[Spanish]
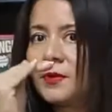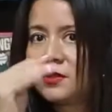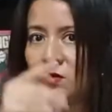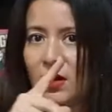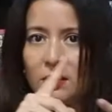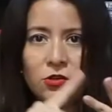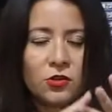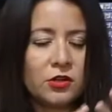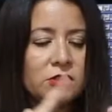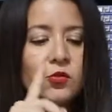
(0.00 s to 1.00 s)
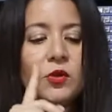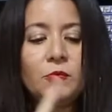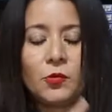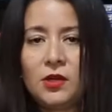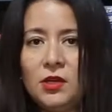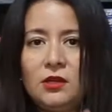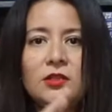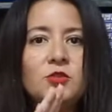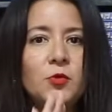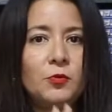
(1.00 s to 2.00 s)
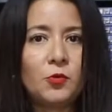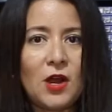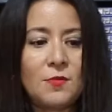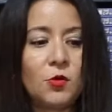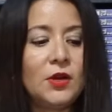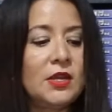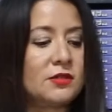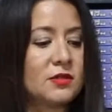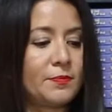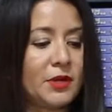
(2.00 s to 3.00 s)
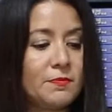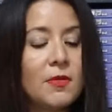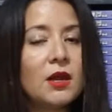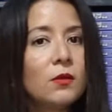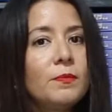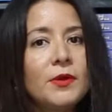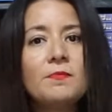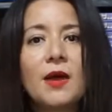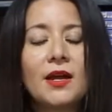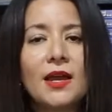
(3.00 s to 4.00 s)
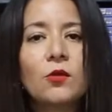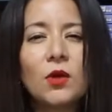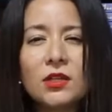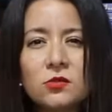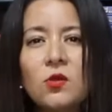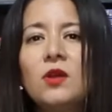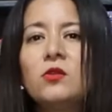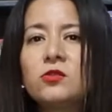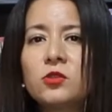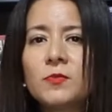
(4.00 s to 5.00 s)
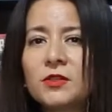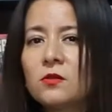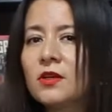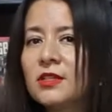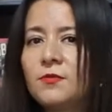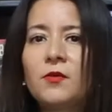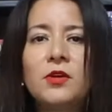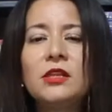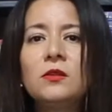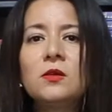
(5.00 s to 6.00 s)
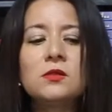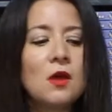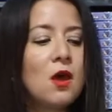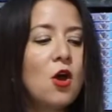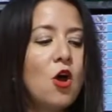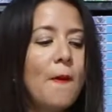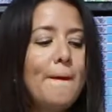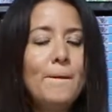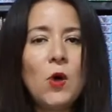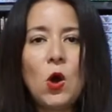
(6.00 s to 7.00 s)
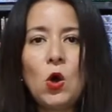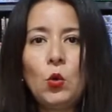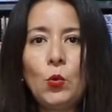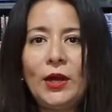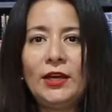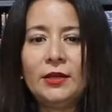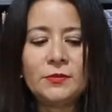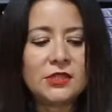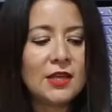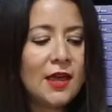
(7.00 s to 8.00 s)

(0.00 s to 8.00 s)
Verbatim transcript: preescolar, nursery, pre-English, pre-primary y hasta primero de primaria, ¿cuál es uno de nuestros personajes favoritos? Mo Williams.